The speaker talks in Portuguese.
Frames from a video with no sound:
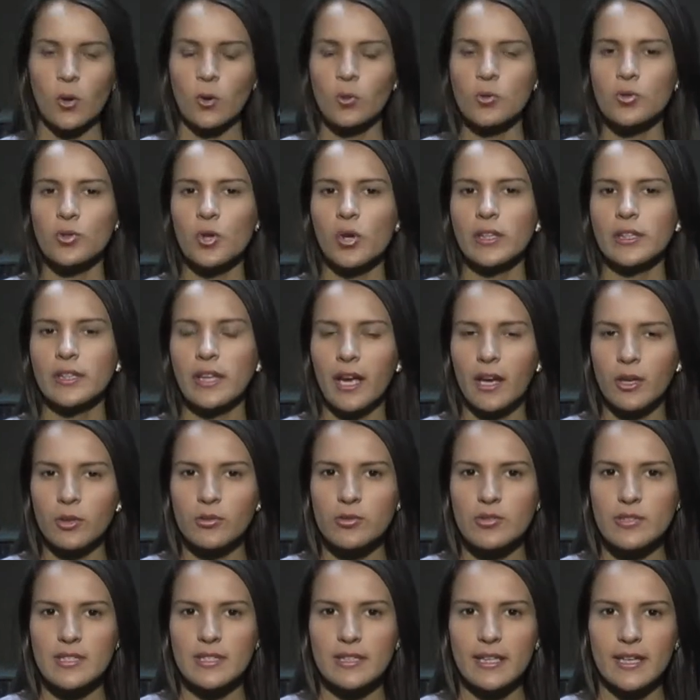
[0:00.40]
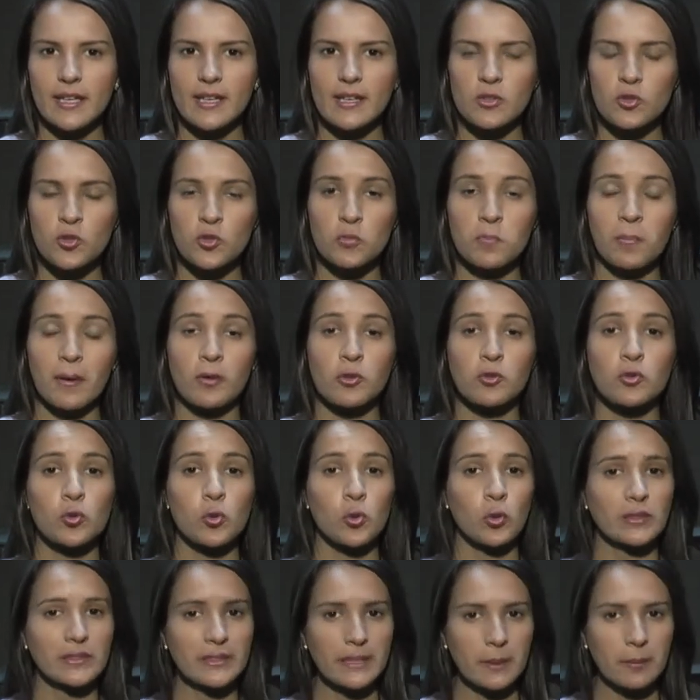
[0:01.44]
O sorteio dos endereços para os
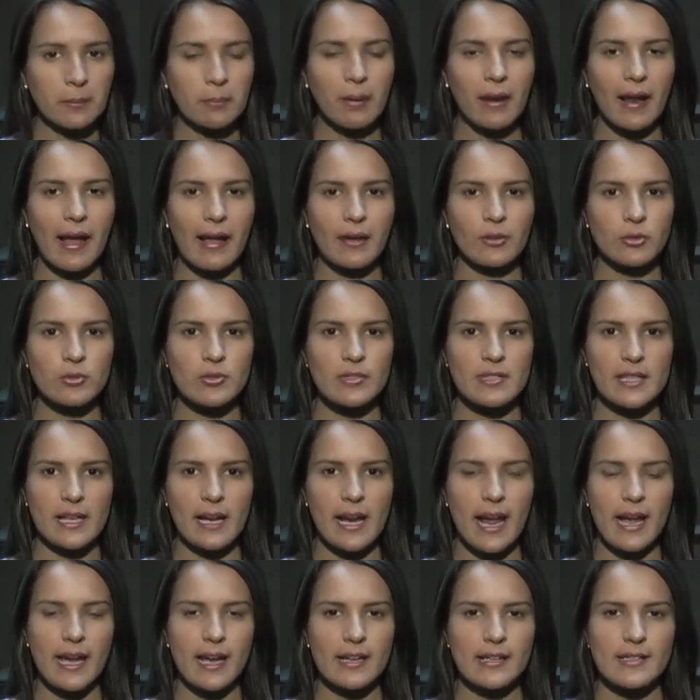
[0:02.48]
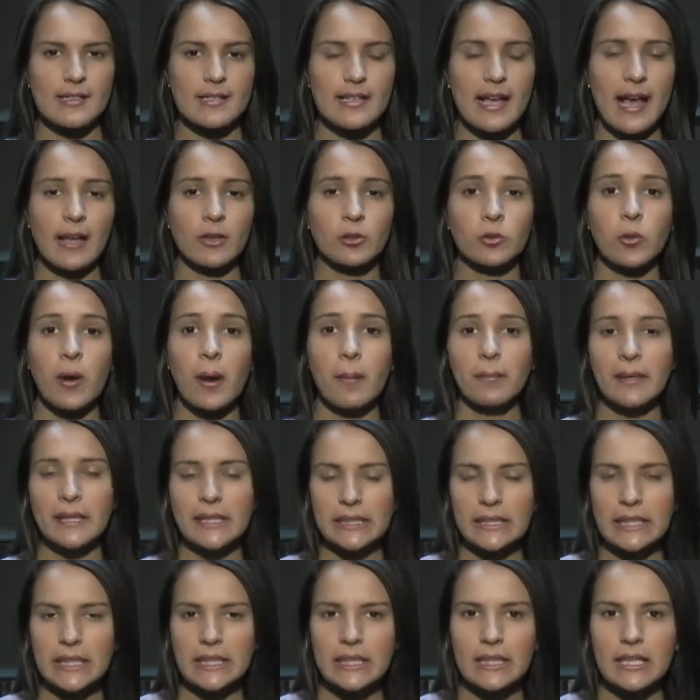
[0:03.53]
contemplados será realizado
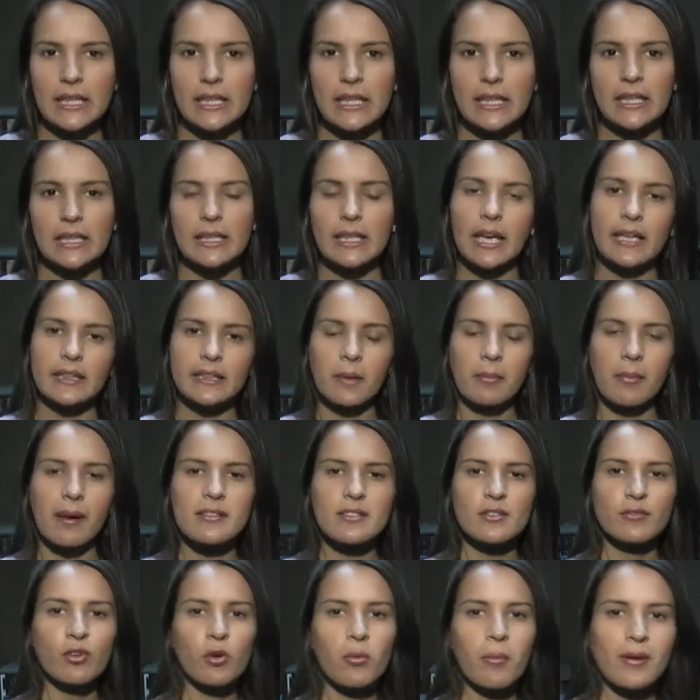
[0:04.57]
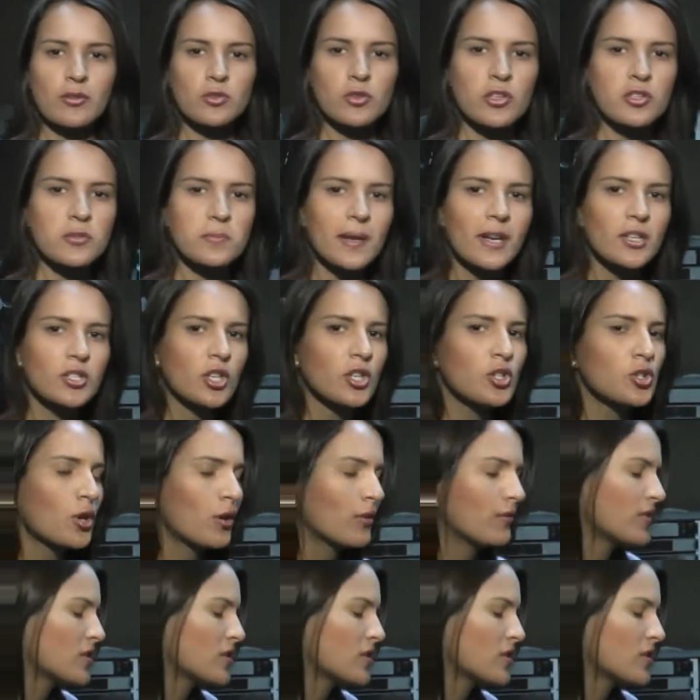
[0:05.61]
amanhã. Quem tem mais informações para a gente é o